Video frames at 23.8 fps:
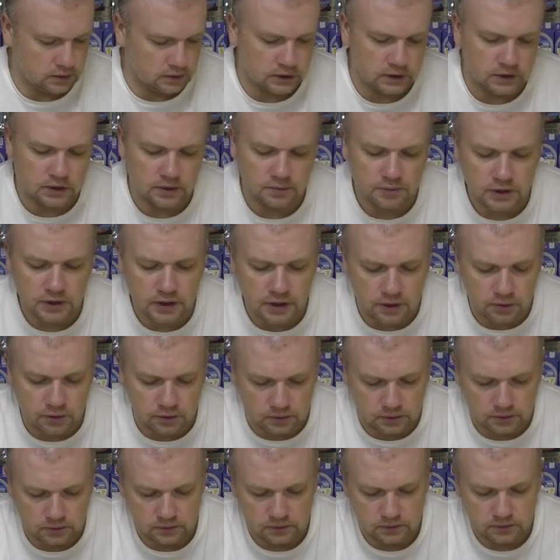
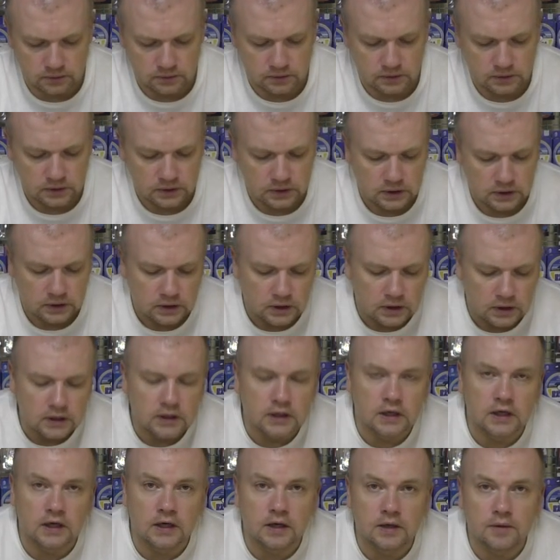имеют
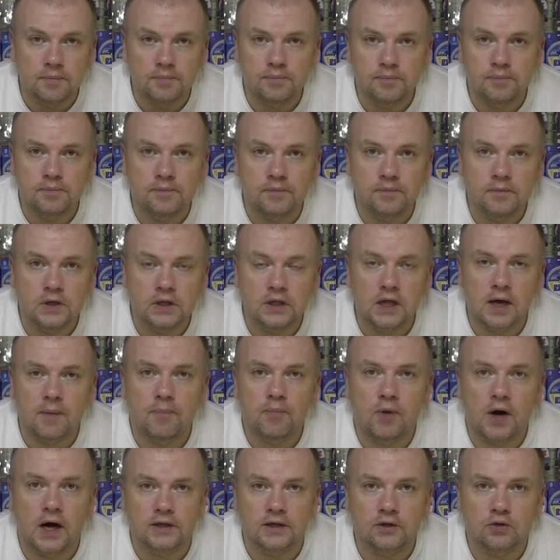э,
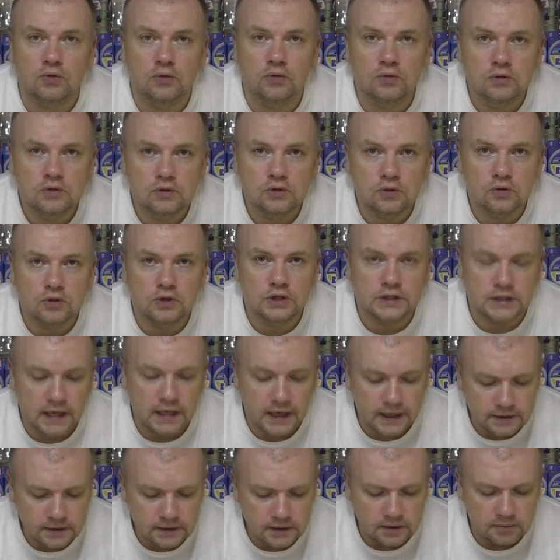лопатку, то есть
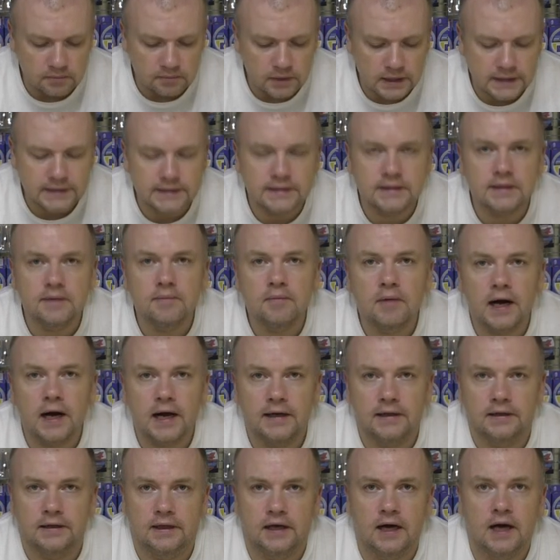они
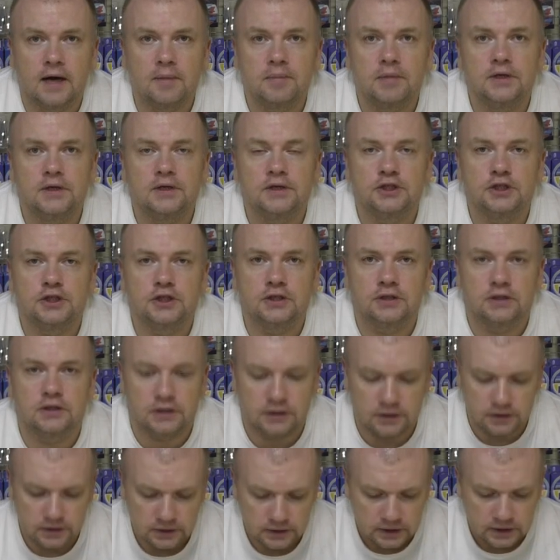максимально
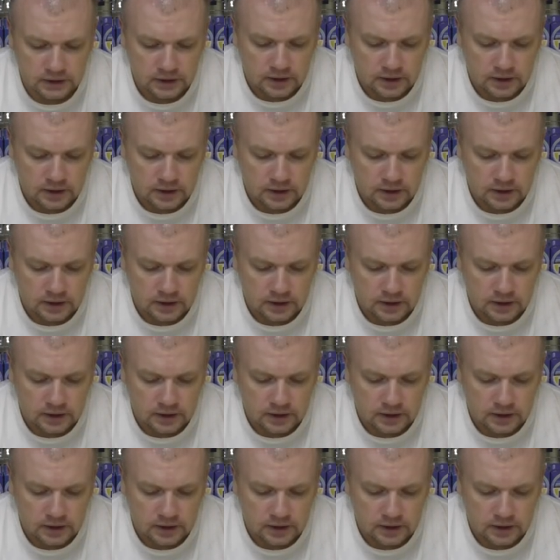облегчены,